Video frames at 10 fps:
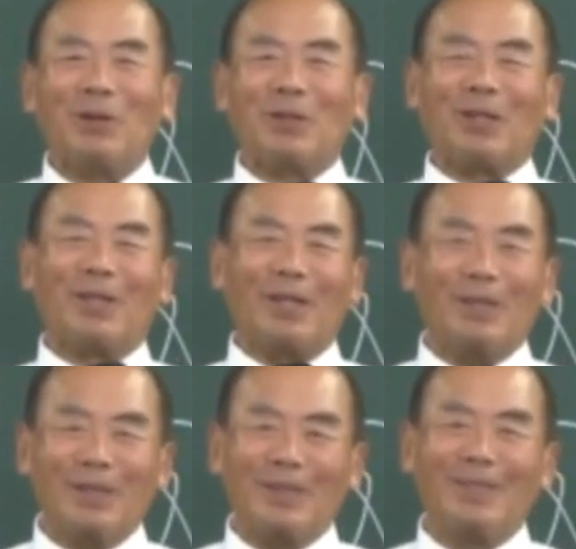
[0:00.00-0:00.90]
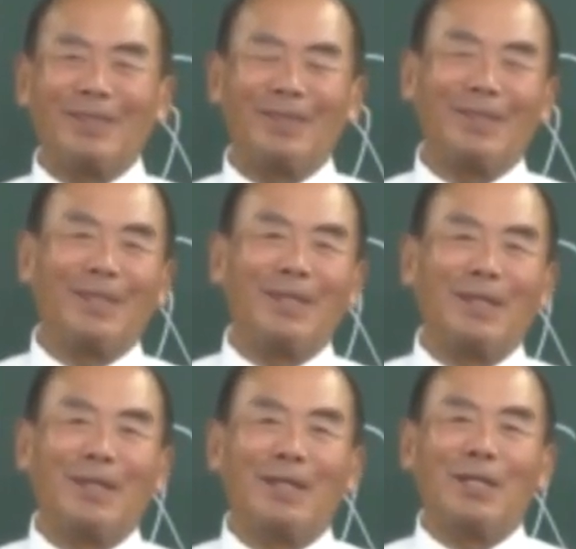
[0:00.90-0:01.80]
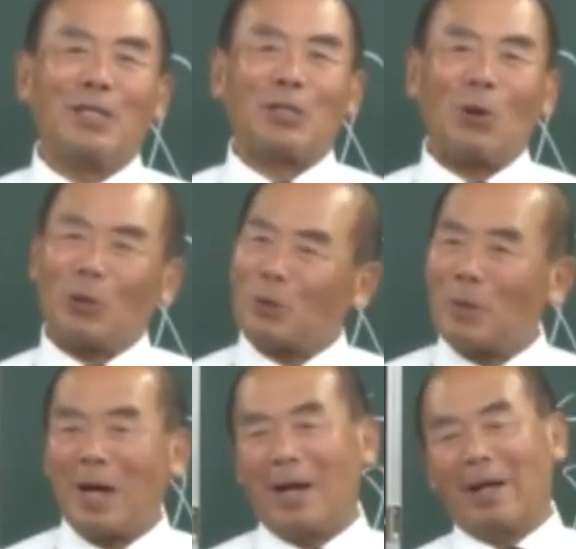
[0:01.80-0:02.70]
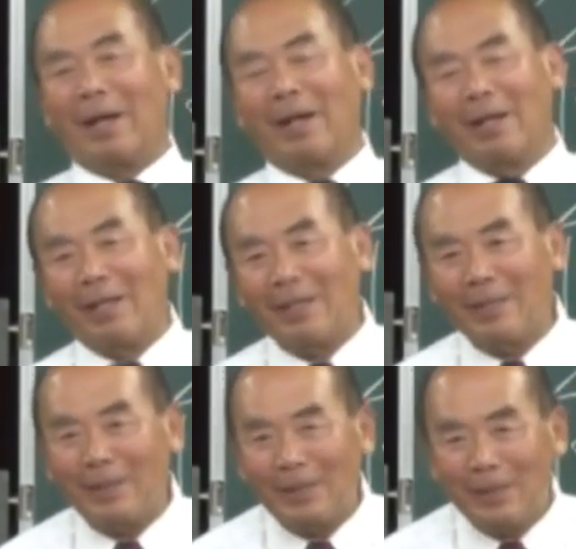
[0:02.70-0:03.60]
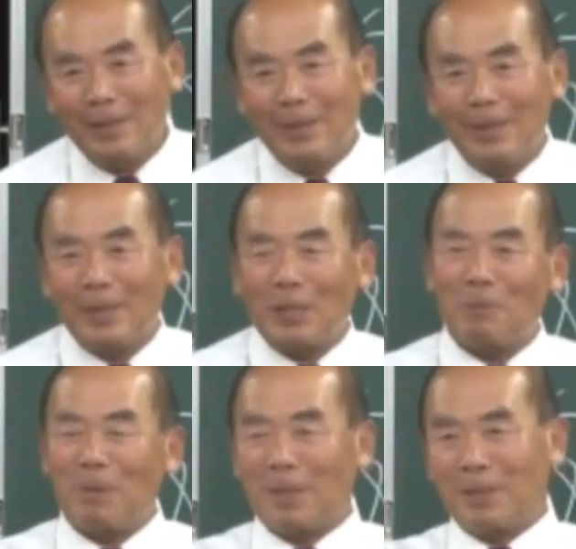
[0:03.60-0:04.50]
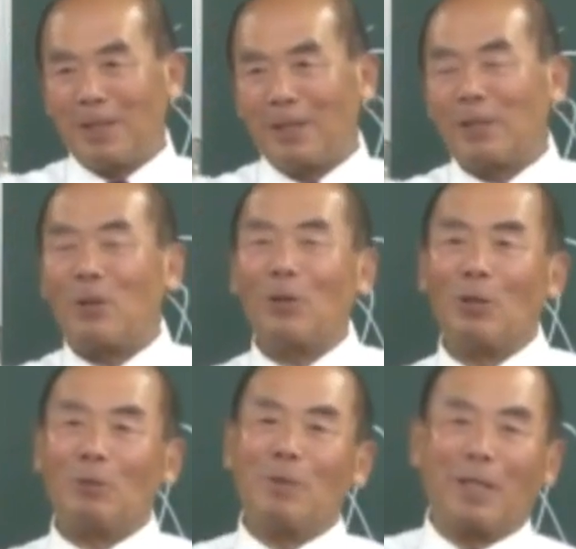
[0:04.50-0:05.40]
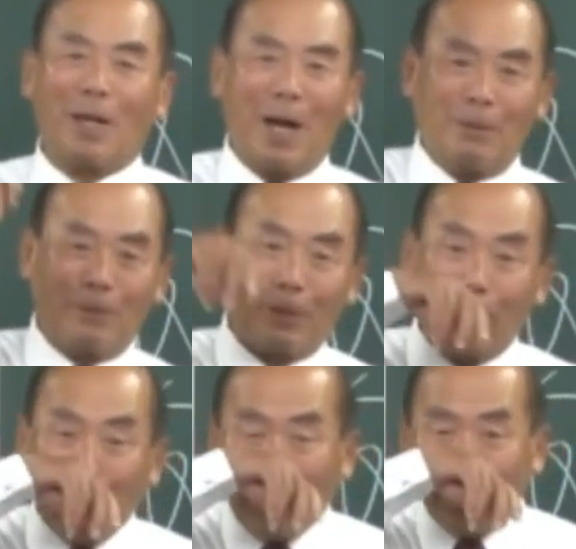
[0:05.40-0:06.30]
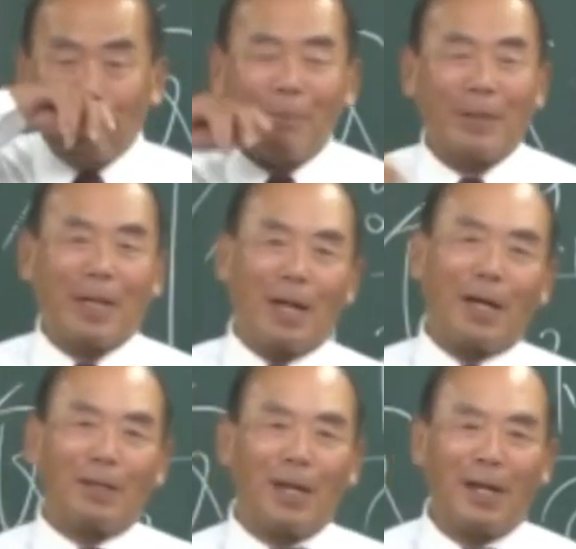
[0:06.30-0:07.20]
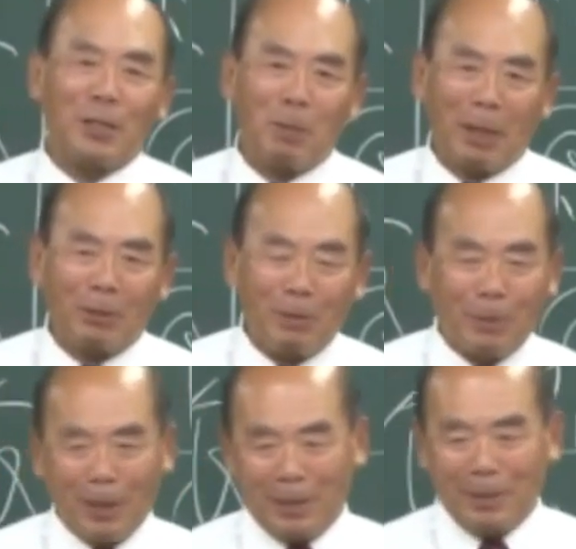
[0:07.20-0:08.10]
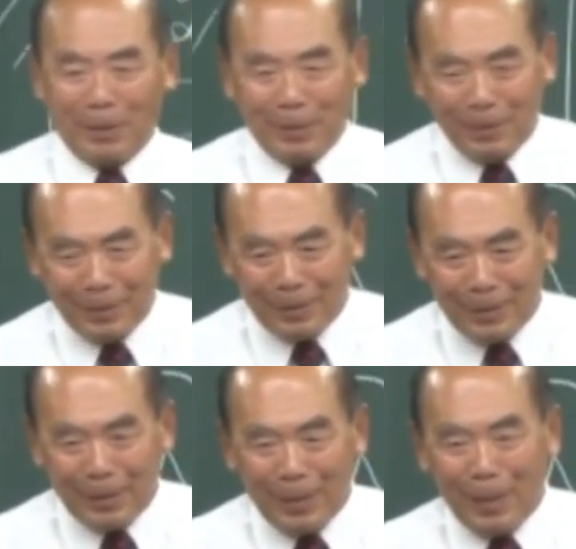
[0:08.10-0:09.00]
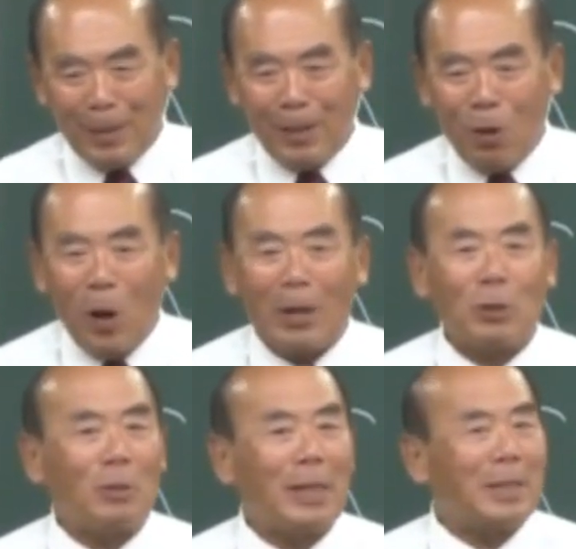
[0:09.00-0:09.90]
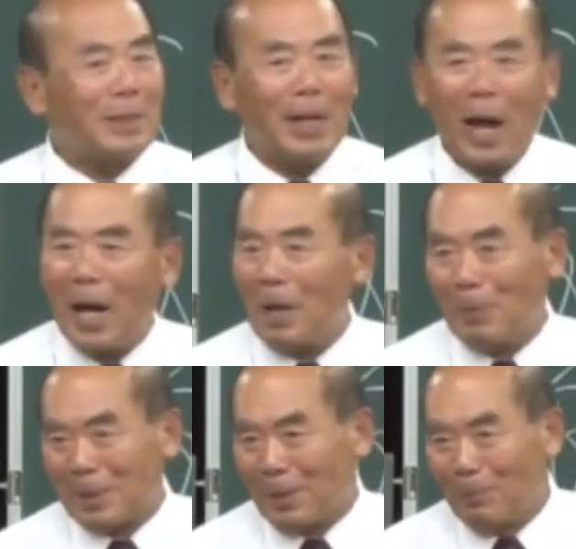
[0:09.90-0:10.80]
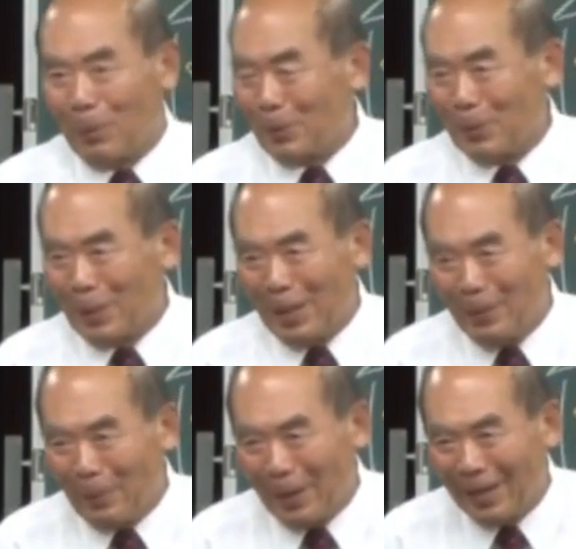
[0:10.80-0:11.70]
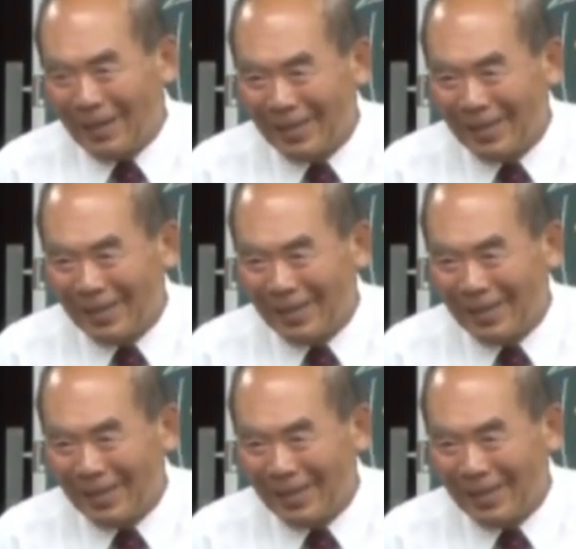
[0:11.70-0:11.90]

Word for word: 送ってくれる一言も泣かないねで出発して今日夜また帰る時に玄関でシェパードが迎えてくれる他の人は一切入れません僕の家には